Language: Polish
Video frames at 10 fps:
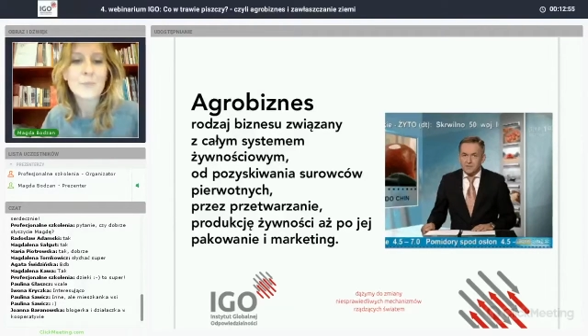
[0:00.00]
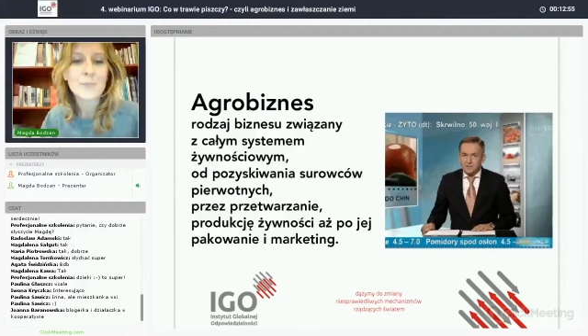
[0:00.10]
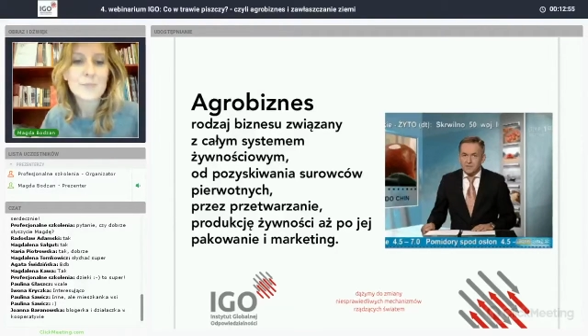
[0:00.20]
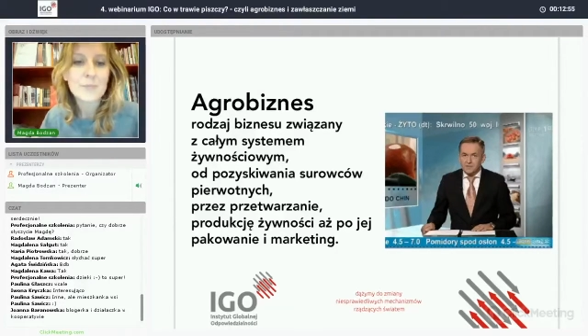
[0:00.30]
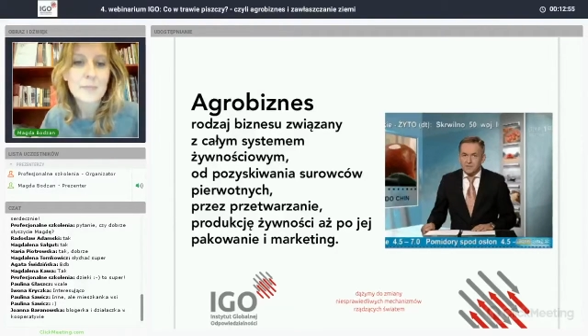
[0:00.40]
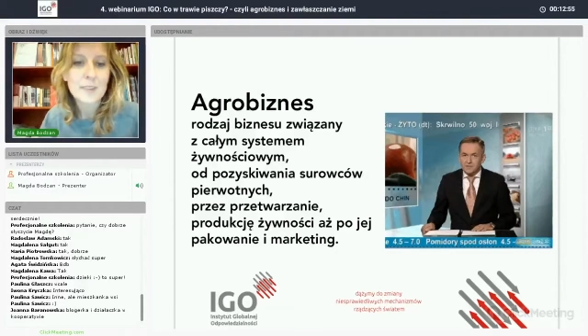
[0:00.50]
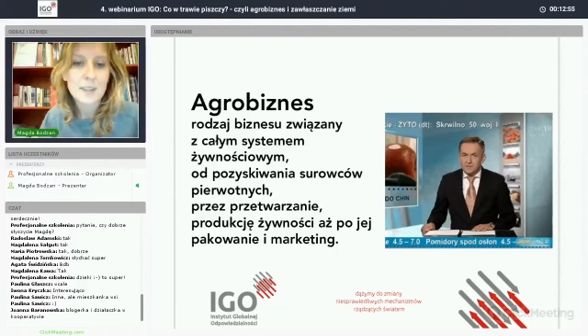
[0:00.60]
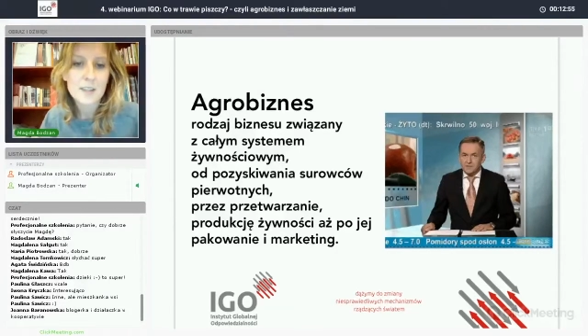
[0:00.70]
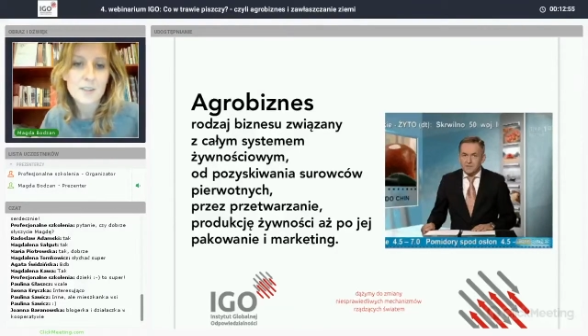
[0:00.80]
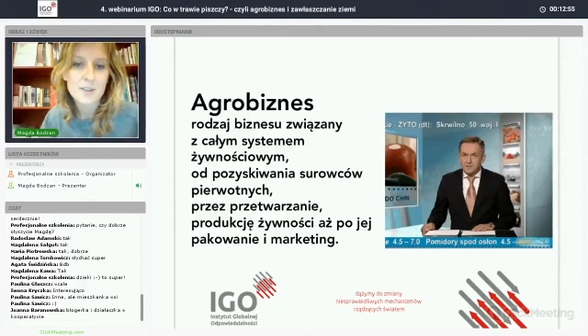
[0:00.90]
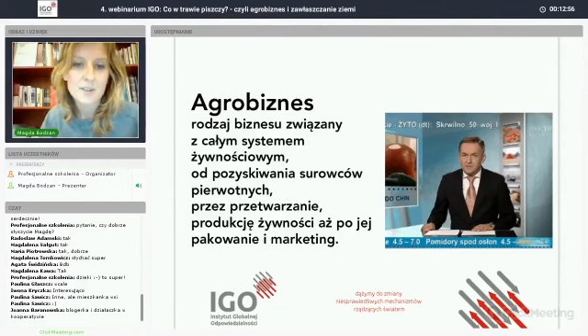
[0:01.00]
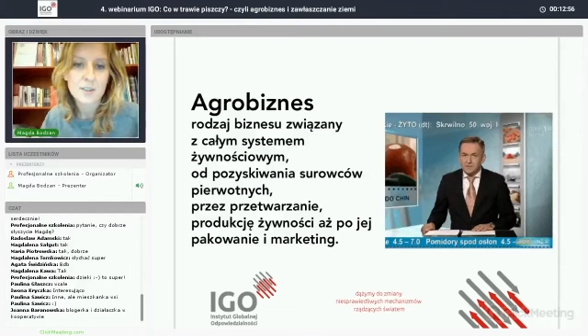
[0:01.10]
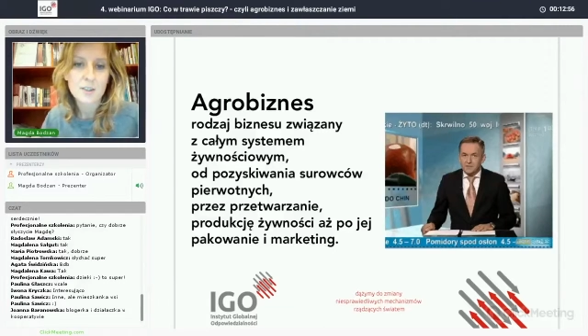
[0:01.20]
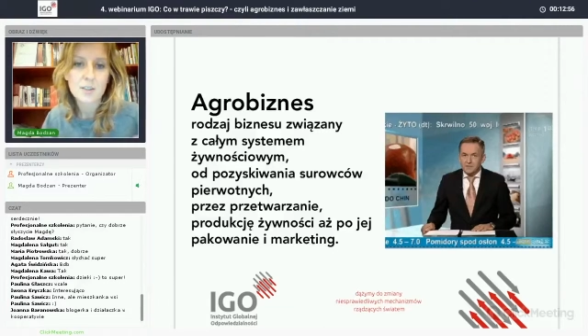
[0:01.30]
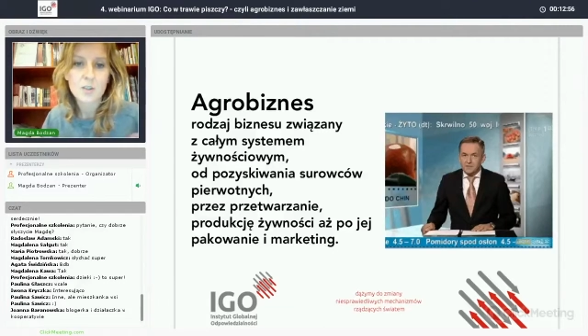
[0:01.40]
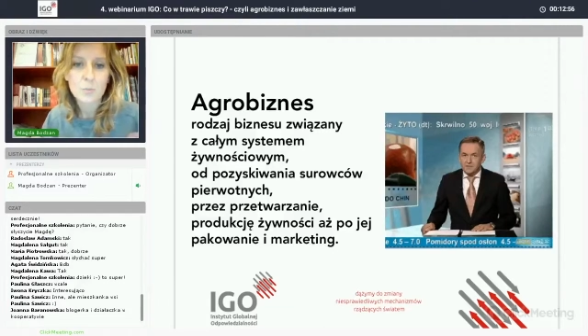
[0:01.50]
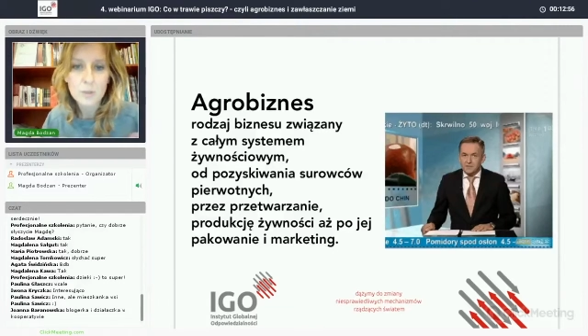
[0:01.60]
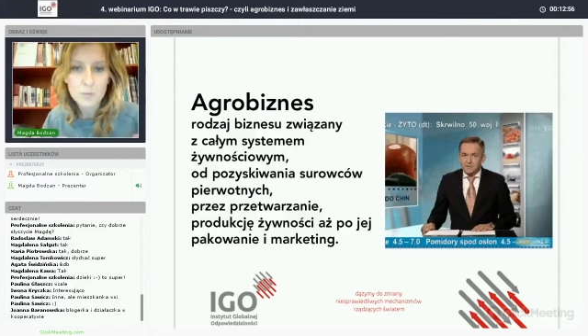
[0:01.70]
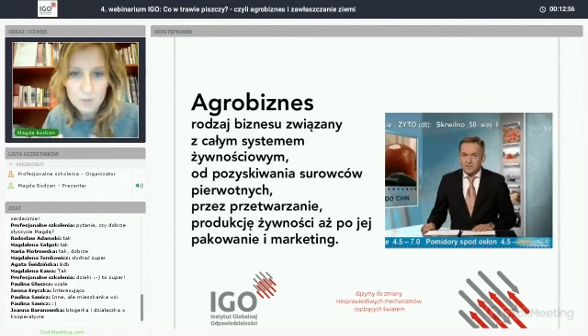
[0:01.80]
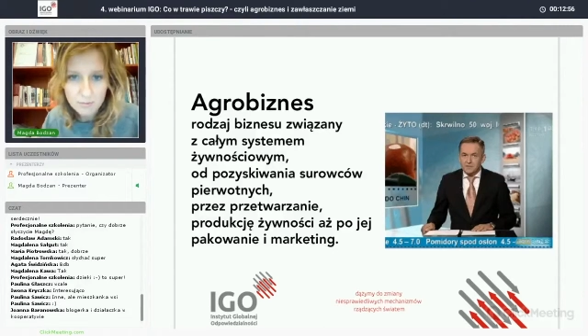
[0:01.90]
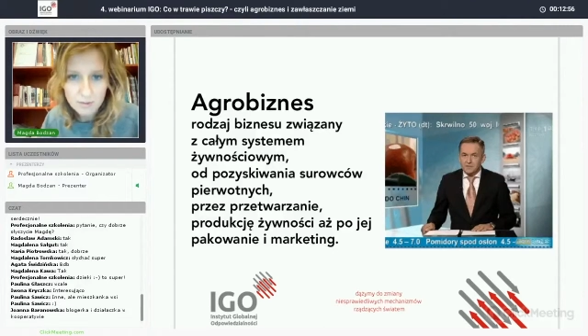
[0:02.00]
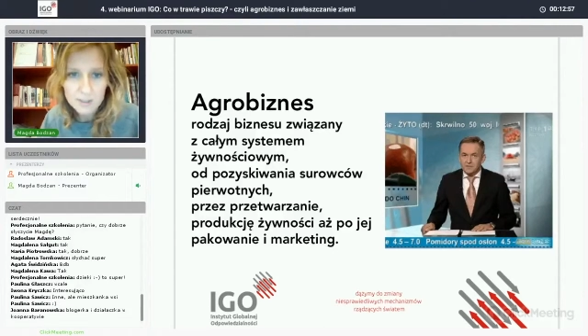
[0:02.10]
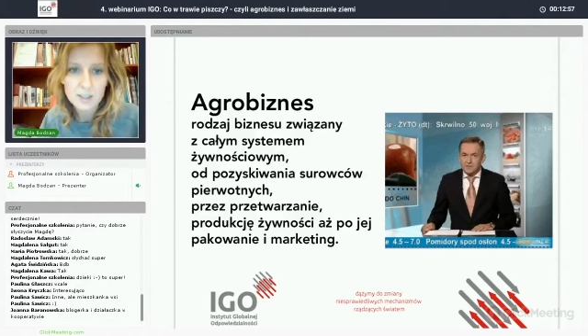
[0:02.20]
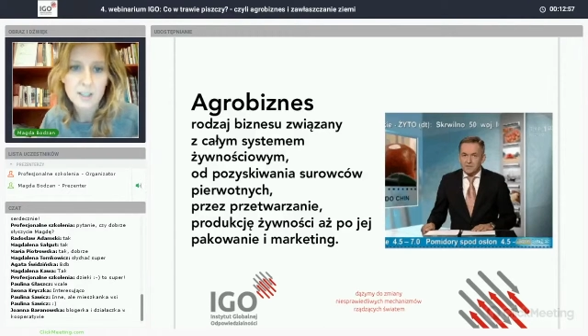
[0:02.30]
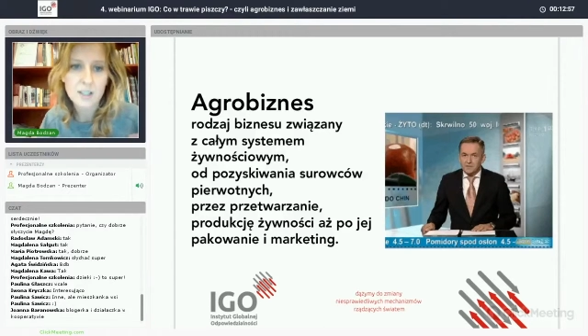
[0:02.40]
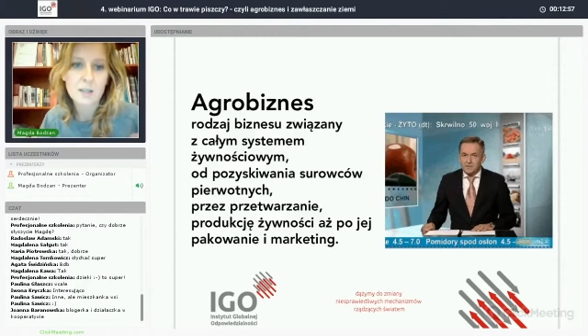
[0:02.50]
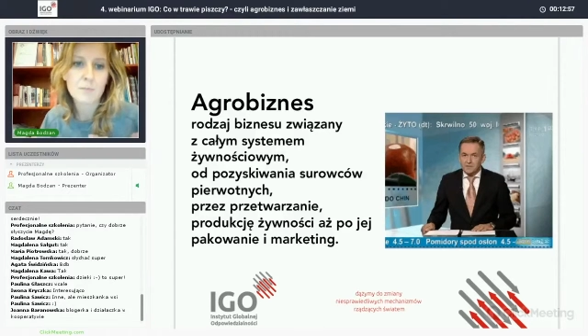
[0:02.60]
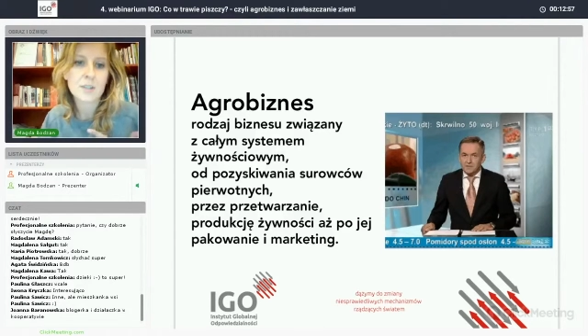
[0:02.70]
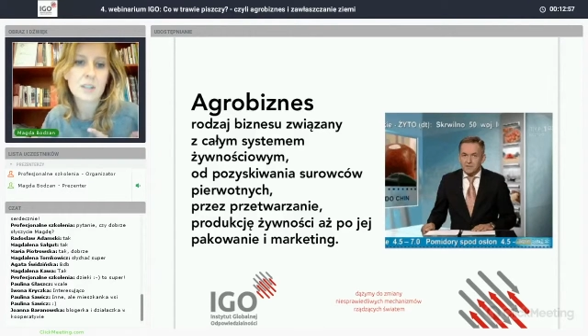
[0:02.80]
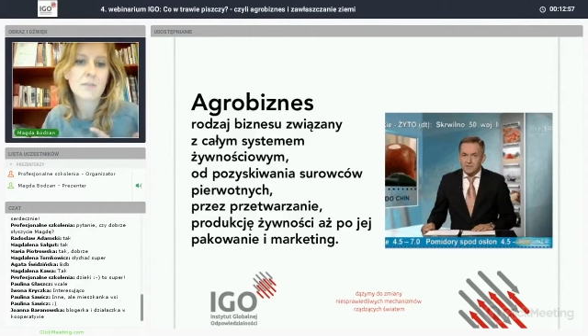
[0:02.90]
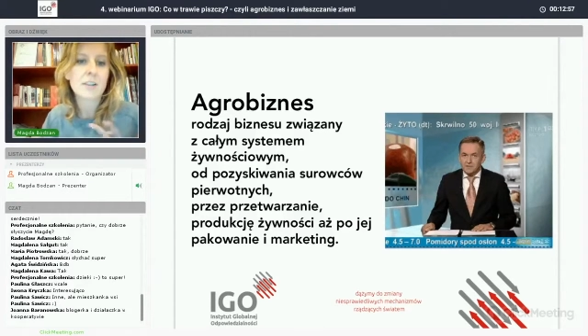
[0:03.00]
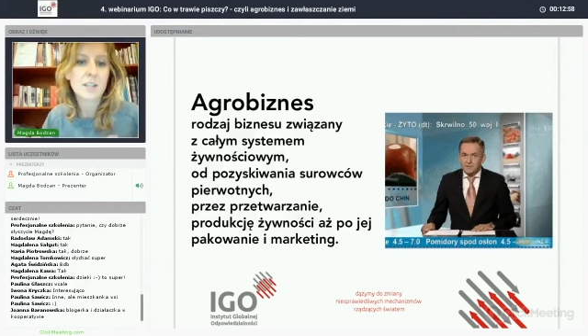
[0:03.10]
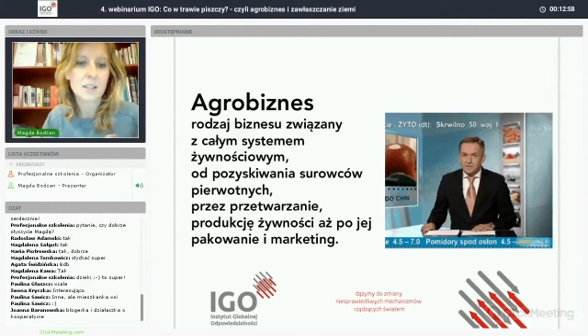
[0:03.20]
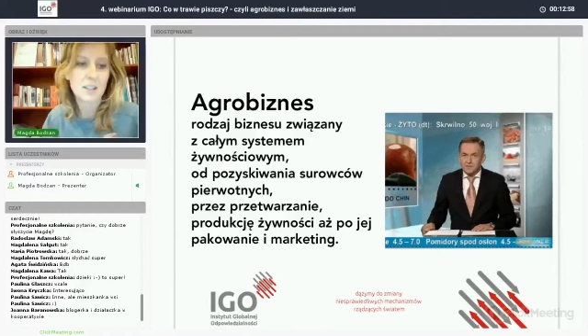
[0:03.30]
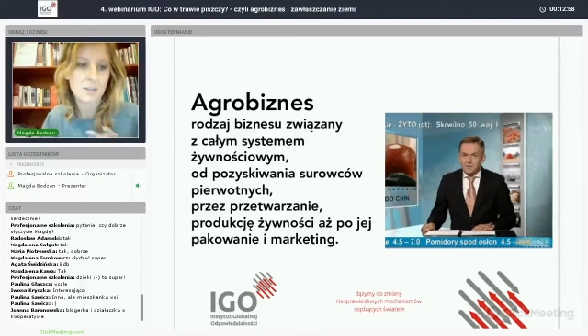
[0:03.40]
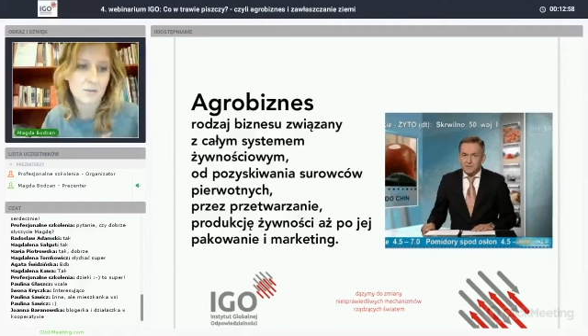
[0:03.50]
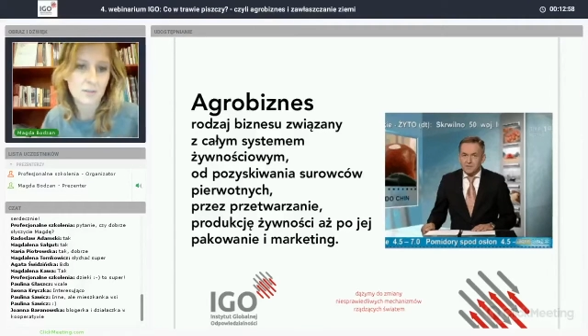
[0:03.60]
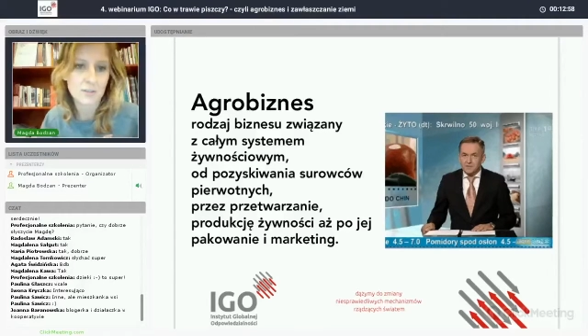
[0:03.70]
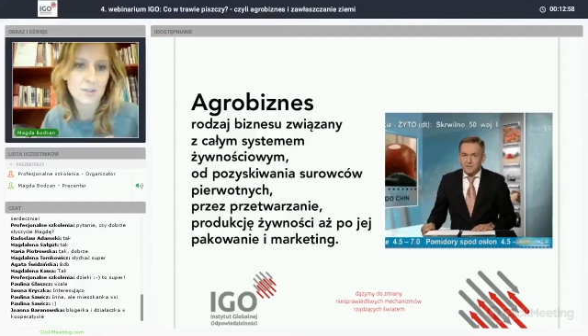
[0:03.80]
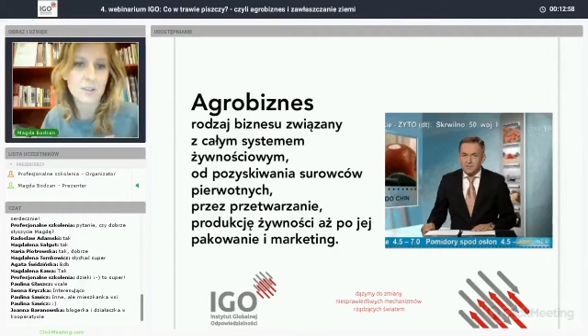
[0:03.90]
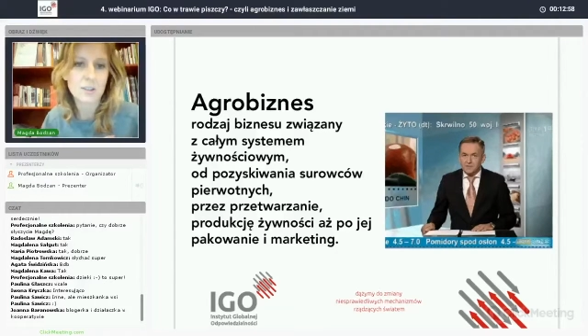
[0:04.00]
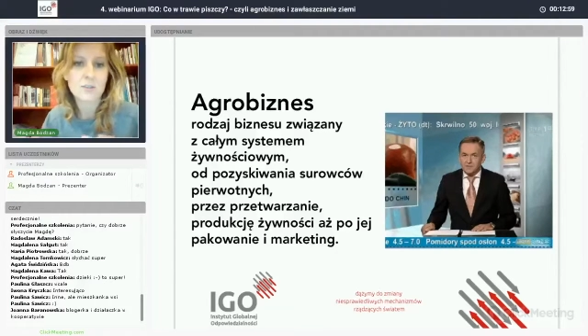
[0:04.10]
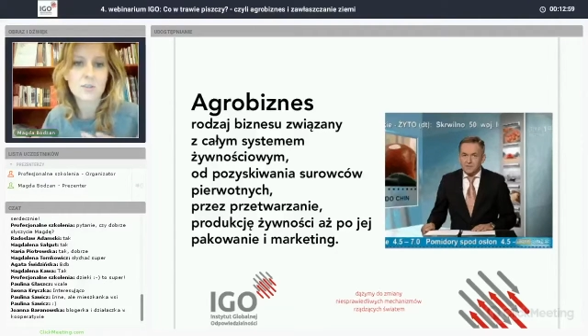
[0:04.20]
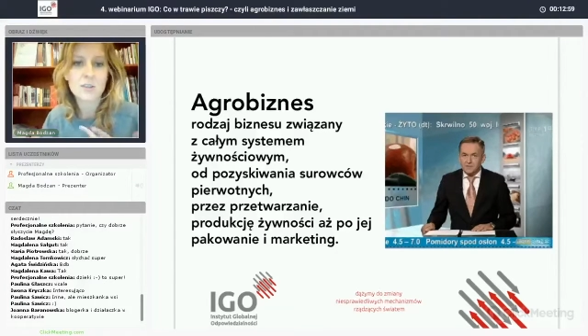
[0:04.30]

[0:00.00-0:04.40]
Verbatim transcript: Mm, też to obejmuje właśnie przetwarzanie żywności,